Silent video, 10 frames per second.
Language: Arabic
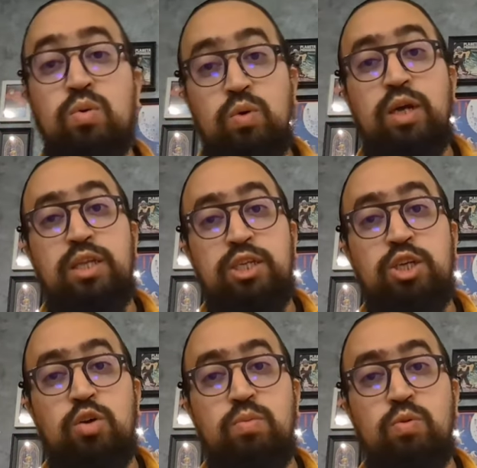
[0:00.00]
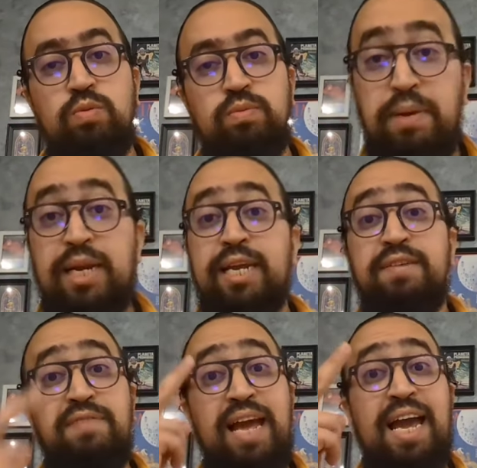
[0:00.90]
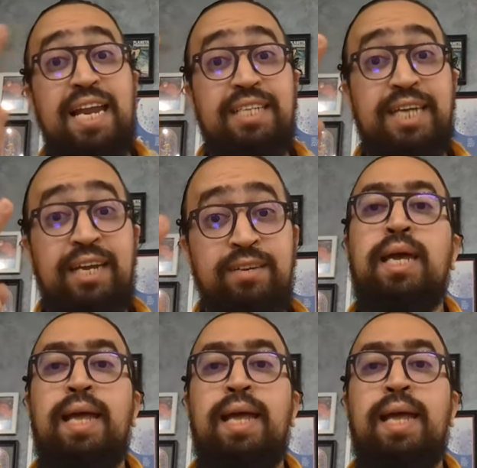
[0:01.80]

وغادي نجاوبوا باللي في الحالتين